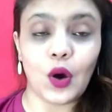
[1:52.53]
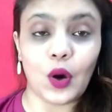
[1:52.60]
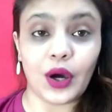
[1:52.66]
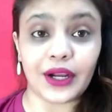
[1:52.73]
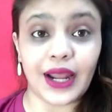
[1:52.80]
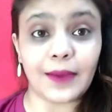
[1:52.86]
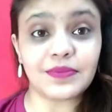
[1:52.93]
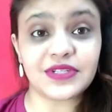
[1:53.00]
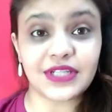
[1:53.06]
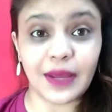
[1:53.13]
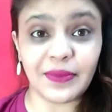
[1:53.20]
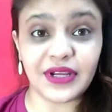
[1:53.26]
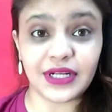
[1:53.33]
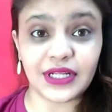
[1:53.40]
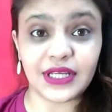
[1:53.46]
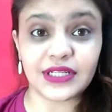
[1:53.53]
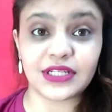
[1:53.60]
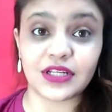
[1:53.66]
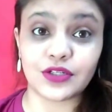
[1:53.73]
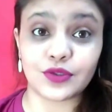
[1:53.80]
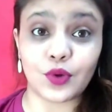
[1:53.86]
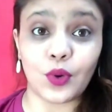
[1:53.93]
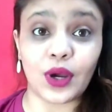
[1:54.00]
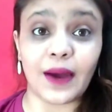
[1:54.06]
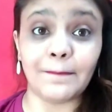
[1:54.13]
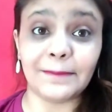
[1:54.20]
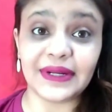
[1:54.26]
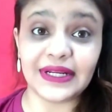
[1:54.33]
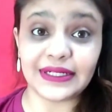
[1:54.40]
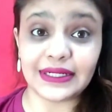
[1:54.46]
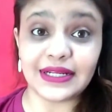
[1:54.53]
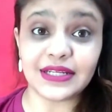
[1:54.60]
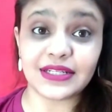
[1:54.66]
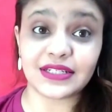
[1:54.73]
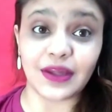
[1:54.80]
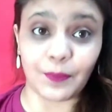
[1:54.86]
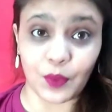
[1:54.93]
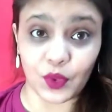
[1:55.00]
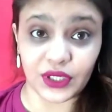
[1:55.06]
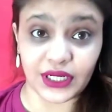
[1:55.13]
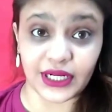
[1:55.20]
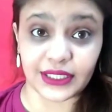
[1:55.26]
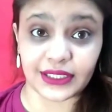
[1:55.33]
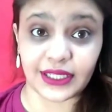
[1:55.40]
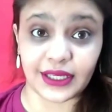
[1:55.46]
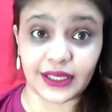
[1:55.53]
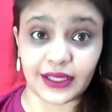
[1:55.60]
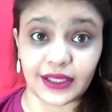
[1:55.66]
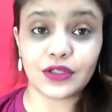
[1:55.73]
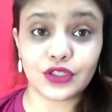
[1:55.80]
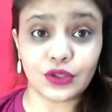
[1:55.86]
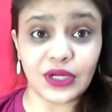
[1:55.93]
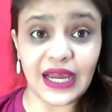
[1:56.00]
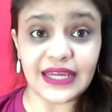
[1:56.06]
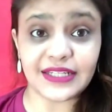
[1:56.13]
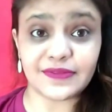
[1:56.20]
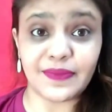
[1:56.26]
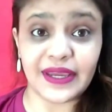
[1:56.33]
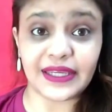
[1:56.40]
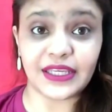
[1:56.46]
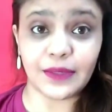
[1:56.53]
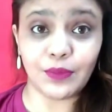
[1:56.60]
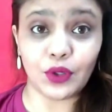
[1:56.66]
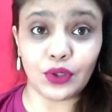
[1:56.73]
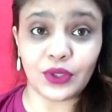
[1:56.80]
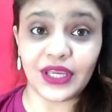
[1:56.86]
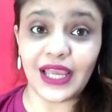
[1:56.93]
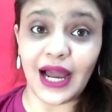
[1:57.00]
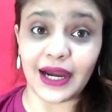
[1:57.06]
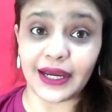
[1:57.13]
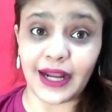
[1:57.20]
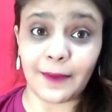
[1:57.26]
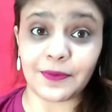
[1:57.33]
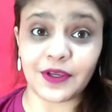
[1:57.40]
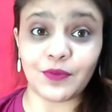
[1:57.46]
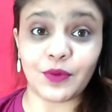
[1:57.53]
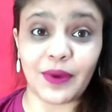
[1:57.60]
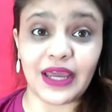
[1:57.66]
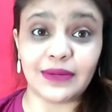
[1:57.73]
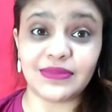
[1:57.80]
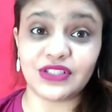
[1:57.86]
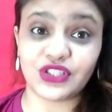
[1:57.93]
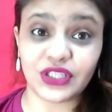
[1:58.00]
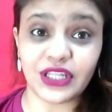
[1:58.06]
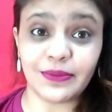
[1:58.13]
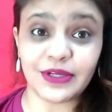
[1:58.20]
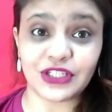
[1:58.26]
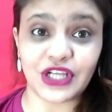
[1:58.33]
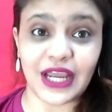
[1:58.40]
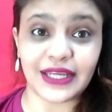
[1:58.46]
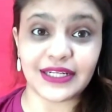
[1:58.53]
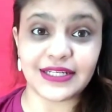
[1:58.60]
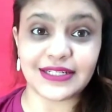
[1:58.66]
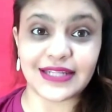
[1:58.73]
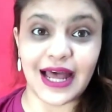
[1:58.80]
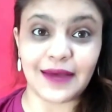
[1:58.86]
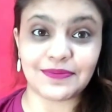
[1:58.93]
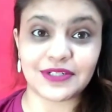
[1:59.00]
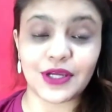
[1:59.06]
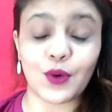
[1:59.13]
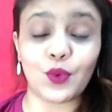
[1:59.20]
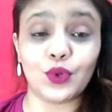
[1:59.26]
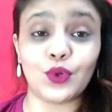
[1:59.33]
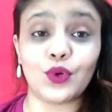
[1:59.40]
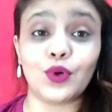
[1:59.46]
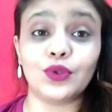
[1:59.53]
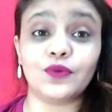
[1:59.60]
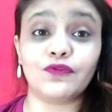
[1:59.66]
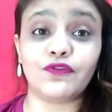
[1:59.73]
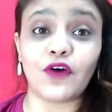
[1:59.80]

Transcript: और हम सब इंडियंस इसको कम्प्लीटली सपोर्ट करते हैं सो so गाइज मैं ये बोलूँगी अगर आपके मोबाइल में जितनी भी चाइनीज़ ऐप्स हैं उनको